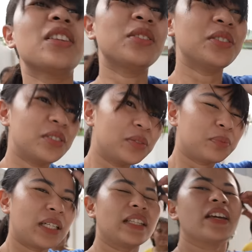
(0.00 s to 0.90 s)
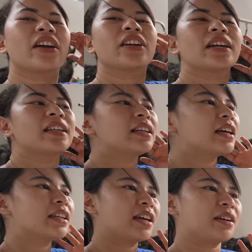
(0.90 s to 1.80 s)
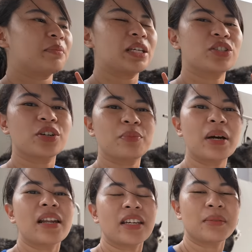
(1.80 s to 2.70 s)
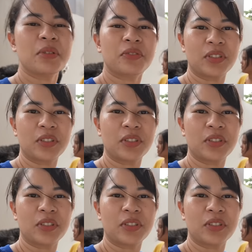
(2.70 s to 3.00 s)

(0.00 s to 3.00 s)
Etong pati area nila na medyo balahibo